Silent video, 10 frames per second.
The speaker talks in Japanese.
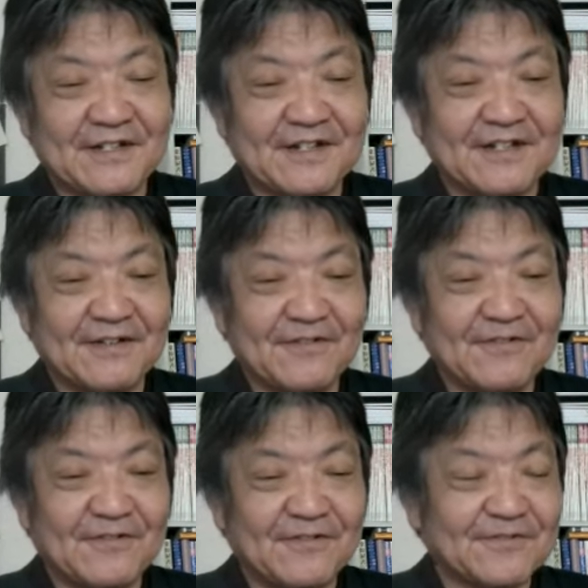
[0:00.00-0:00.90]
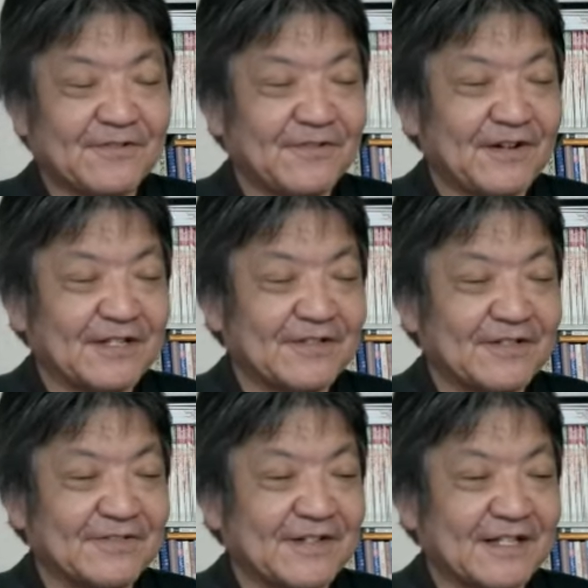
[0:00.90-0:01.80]
えー、の
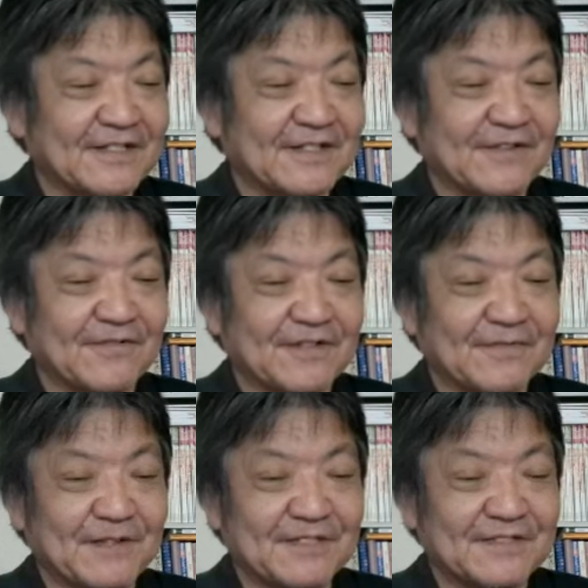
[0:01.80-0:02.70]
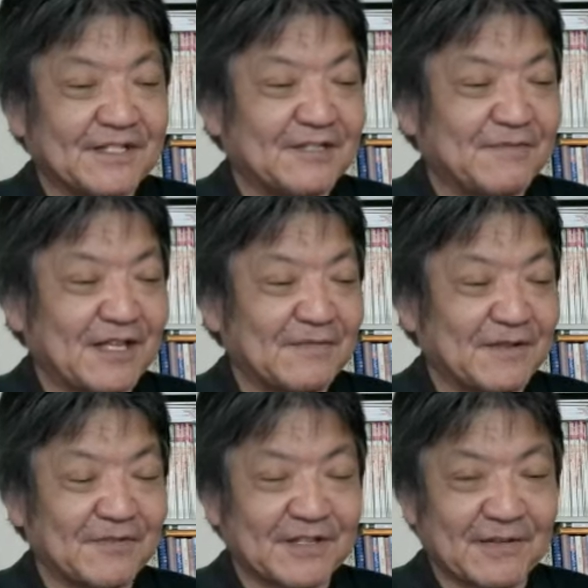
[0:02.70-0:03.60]
アドレスを貼っておきます。1ページ
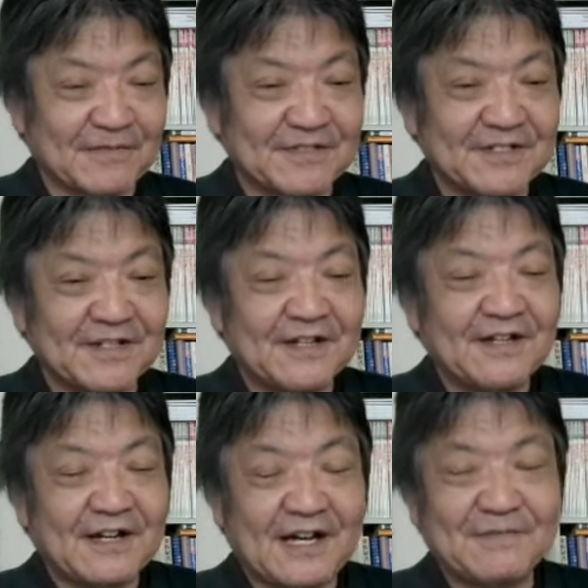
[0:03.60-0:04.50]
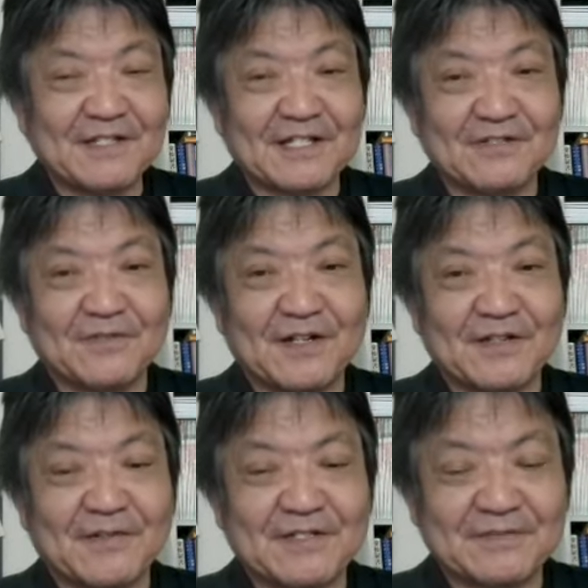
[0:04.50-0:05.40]
目でございます。はい、皆さんどうもあり
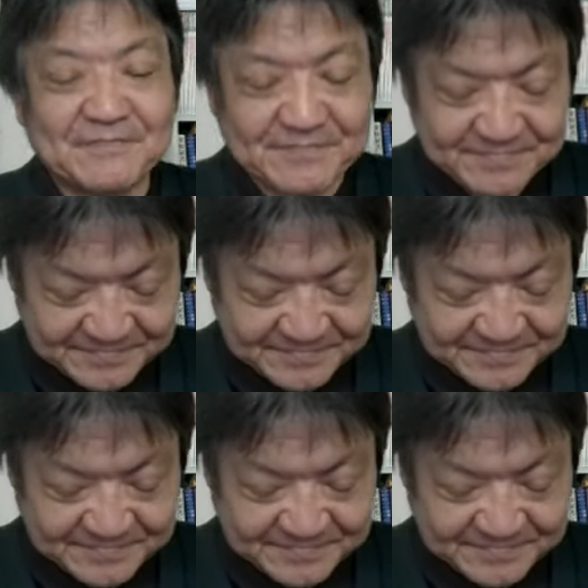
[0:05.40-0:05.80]
がとうございました。